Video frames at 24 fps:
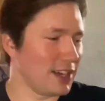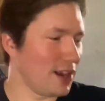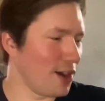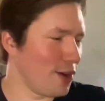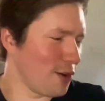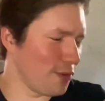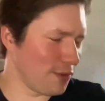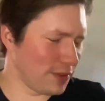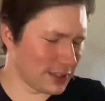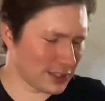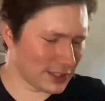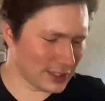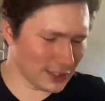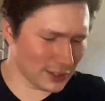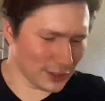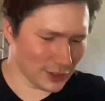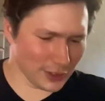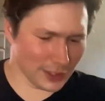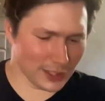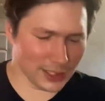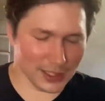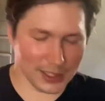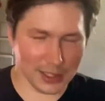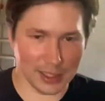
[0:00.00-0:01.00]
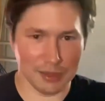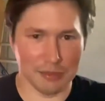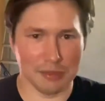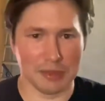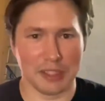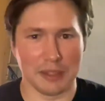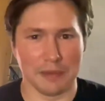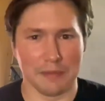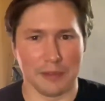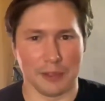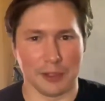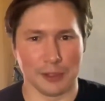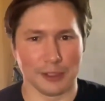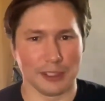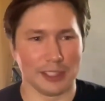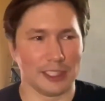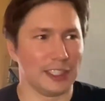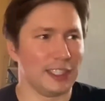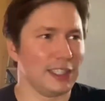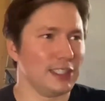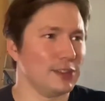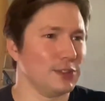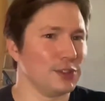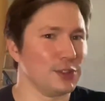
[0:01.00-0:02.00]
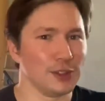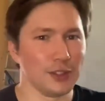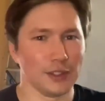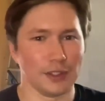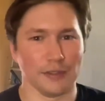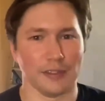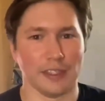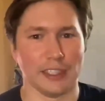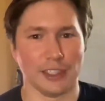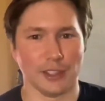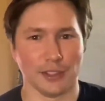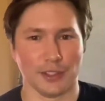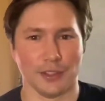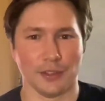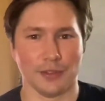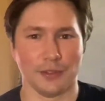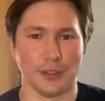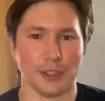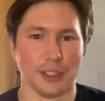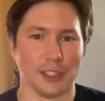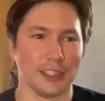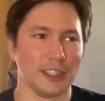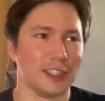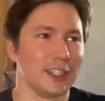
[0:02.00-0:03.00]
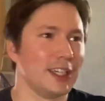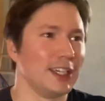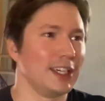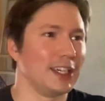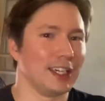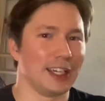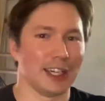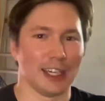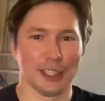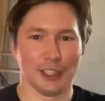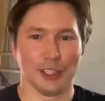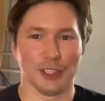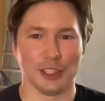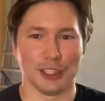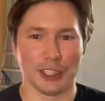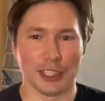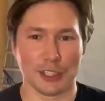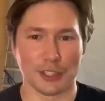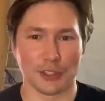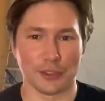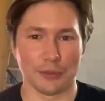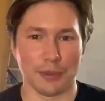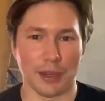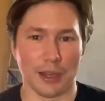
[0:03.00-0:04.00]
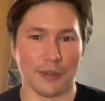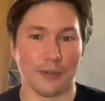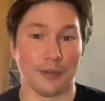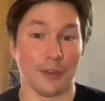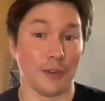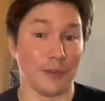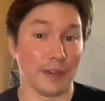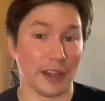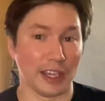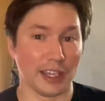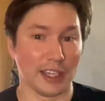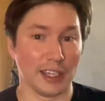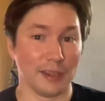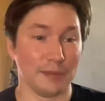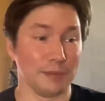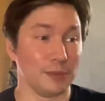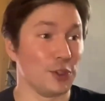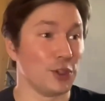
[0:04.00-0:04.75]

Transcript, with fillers: Auch was die Leute erzählen mit dem V10 und so weiter und so fort, kann ich euch jetzt schon mal vorwegnehmen.